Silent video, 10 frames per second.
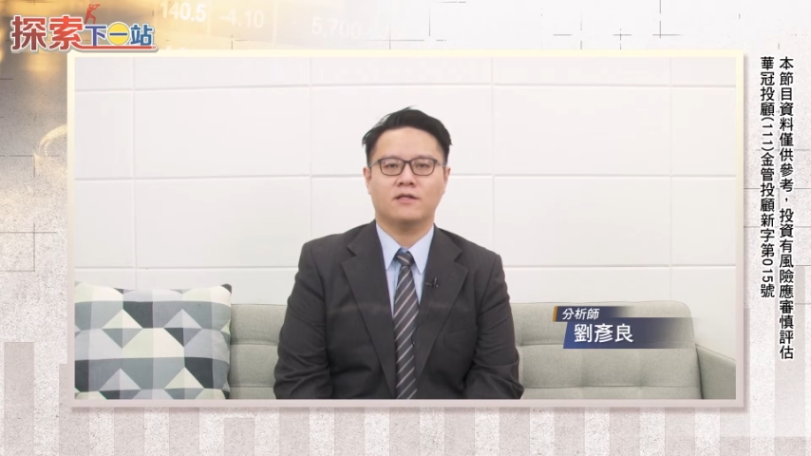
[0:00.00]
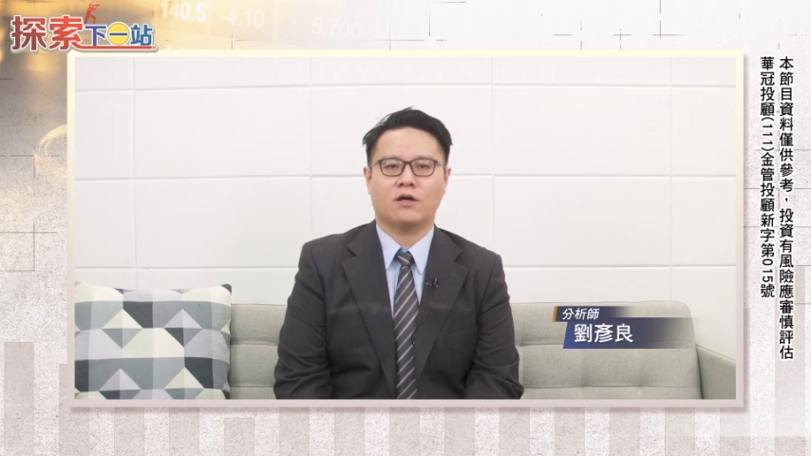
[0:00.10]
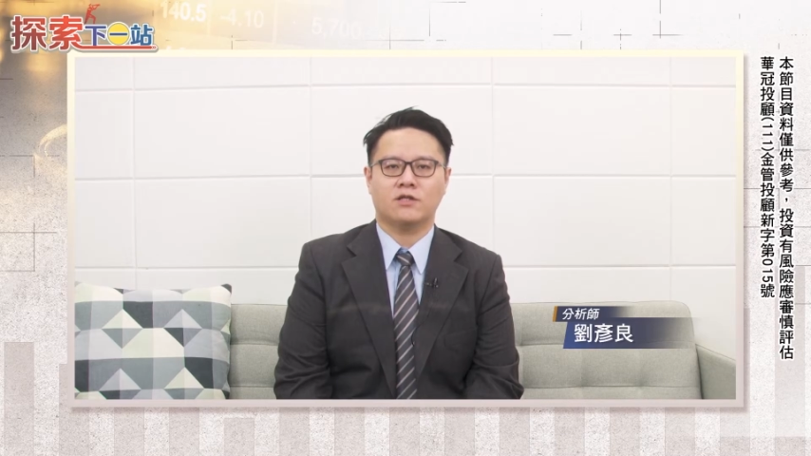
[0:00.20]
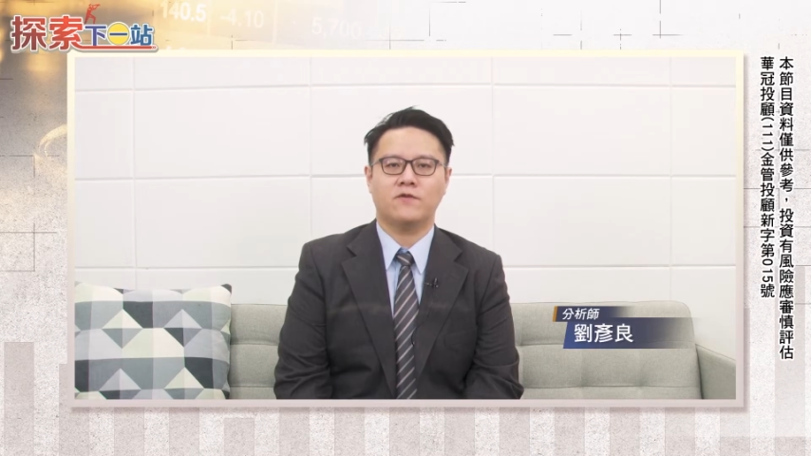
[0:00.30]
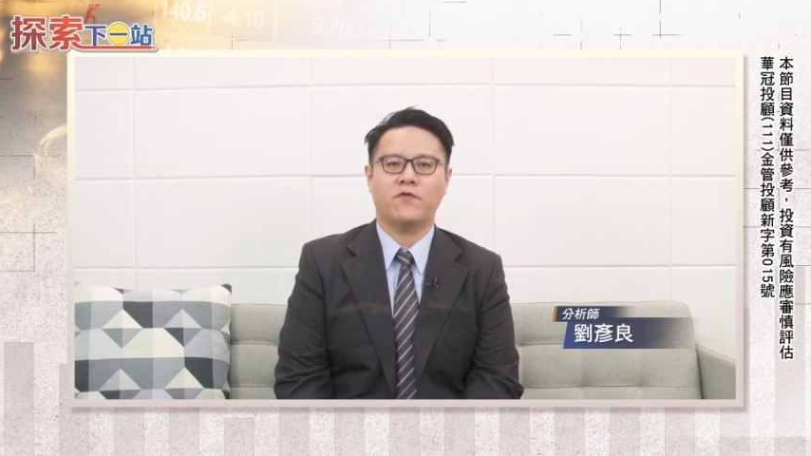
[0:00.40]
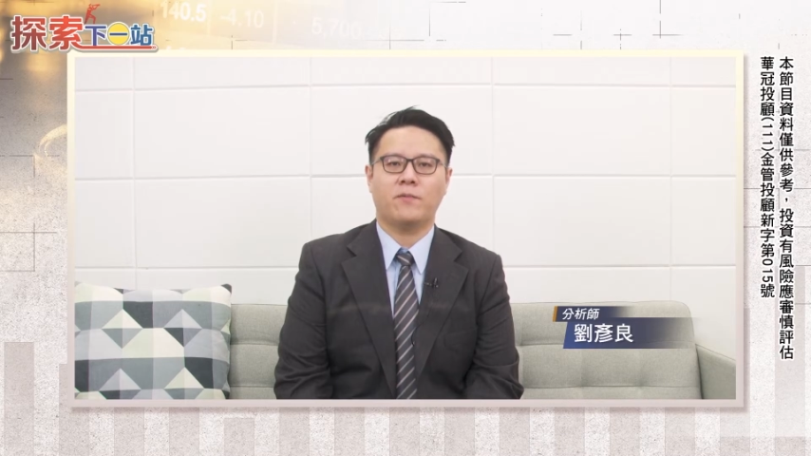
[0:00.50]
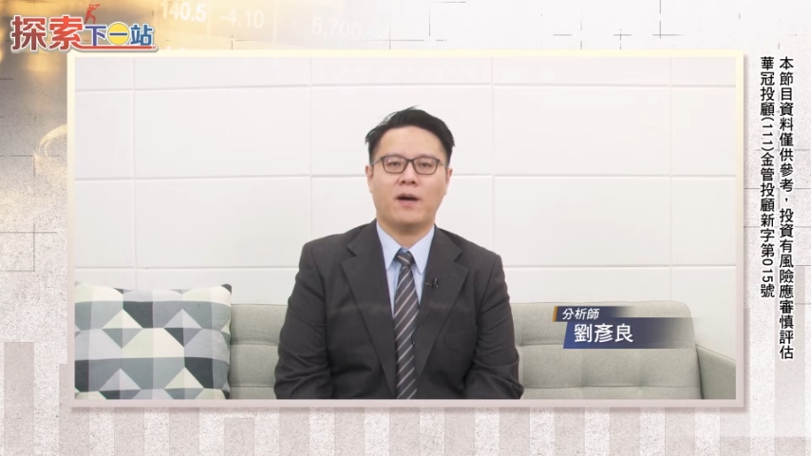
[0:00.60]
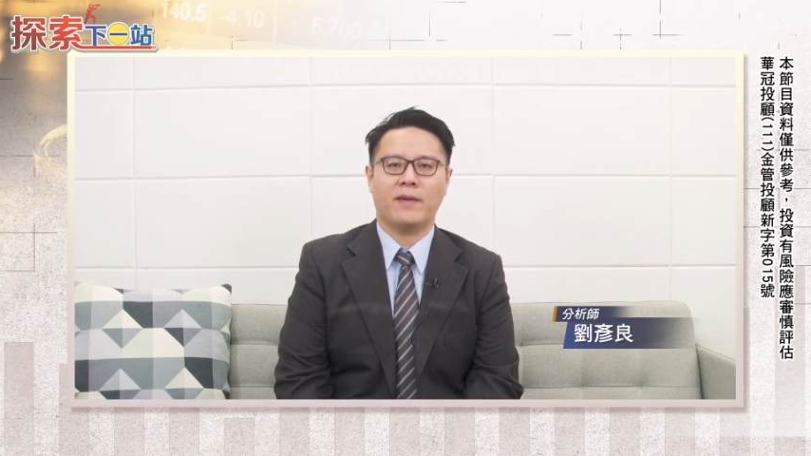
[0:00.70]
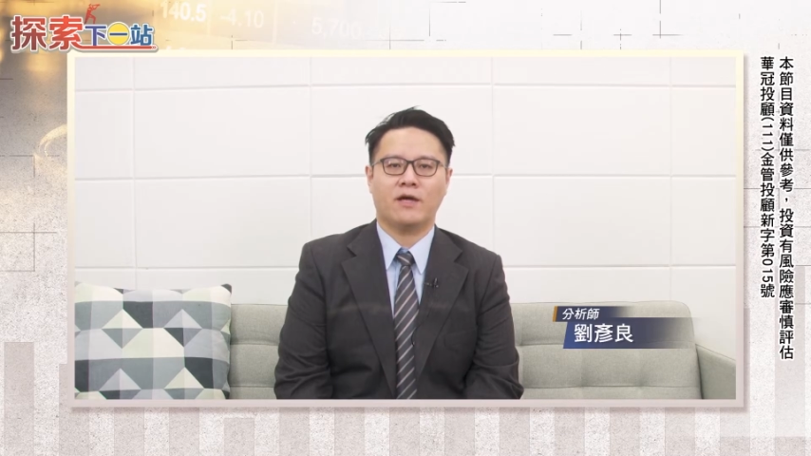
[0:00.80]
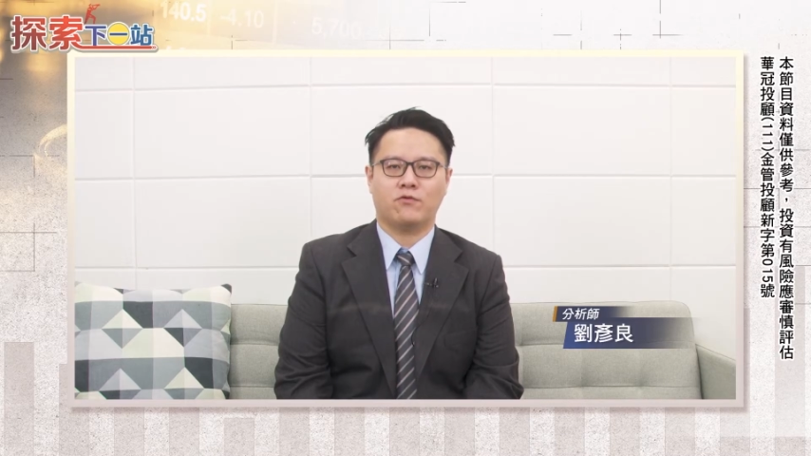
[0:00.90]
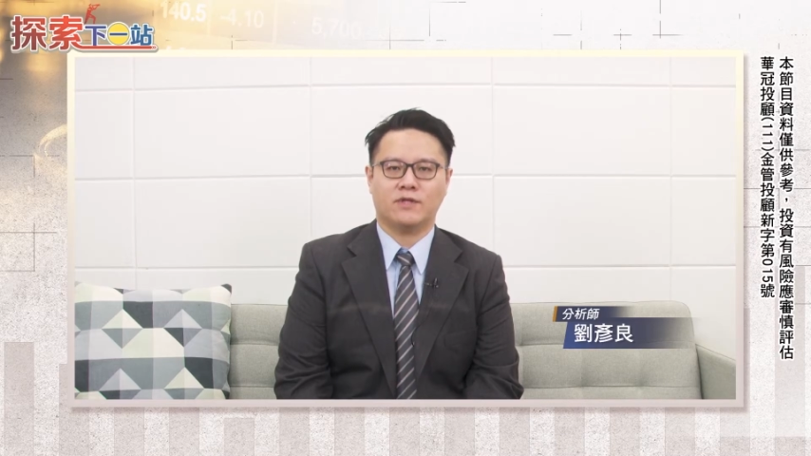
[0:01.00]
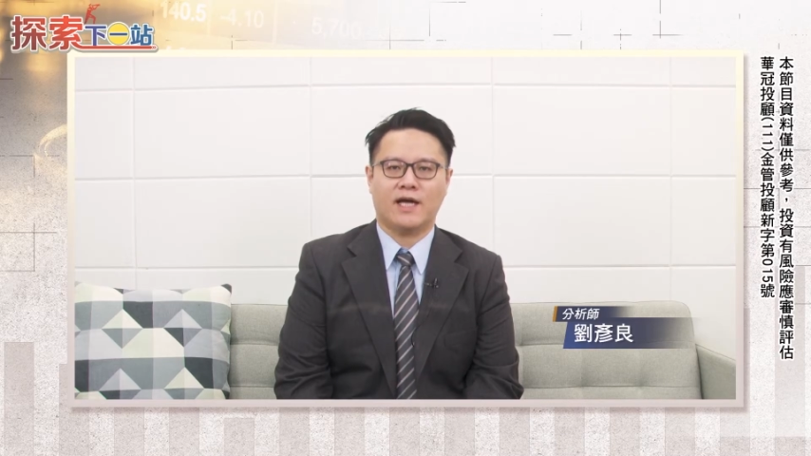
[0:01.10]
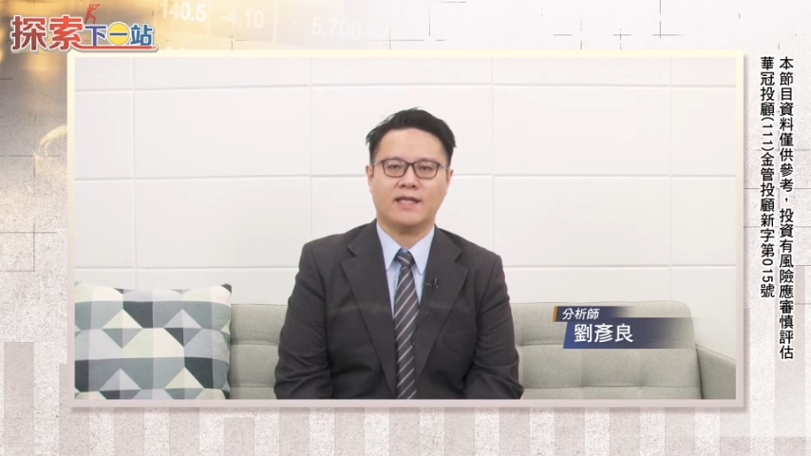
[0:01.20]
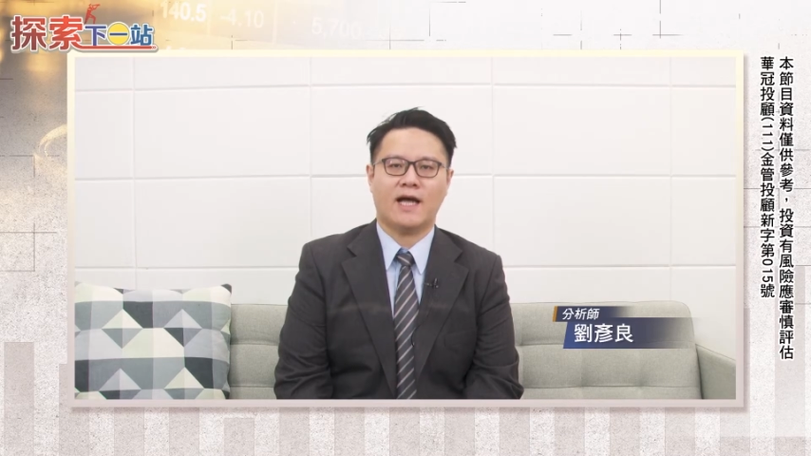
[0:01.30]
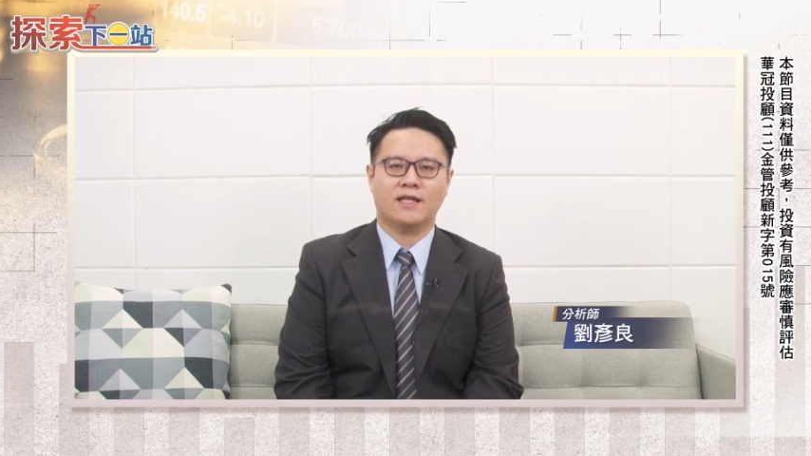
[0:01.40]
导致富邦煤股
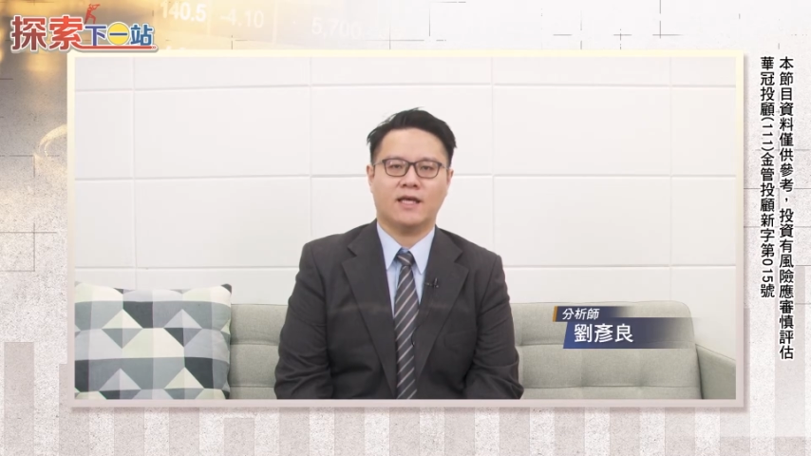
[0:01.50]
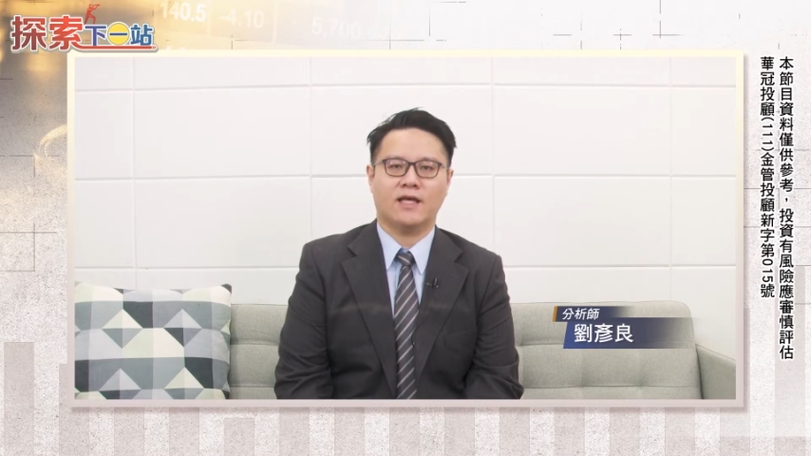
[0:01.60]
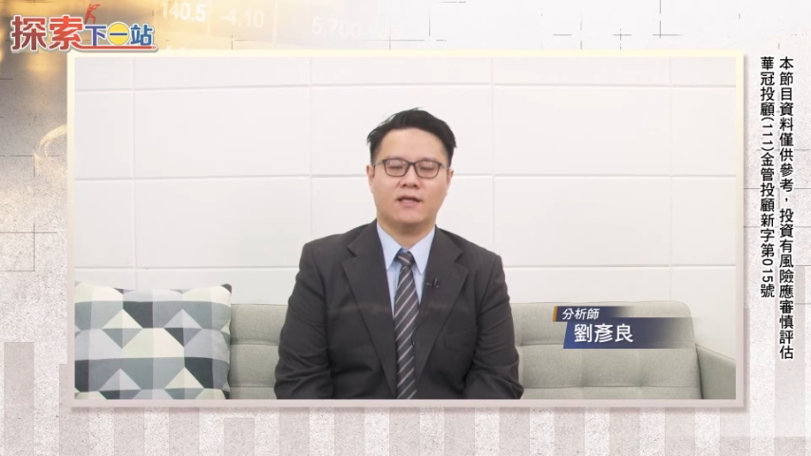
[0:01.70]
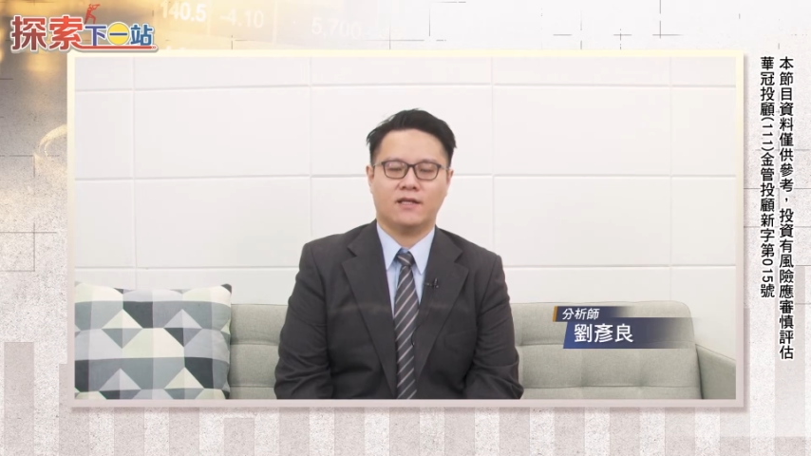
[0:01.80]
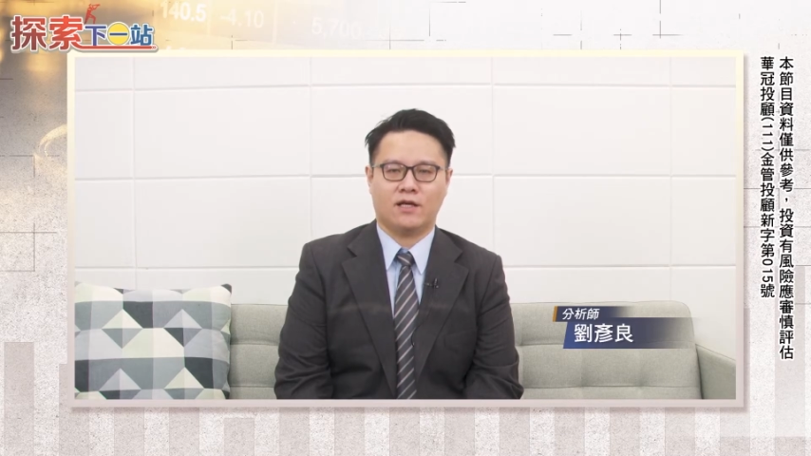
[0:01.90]
价大跌，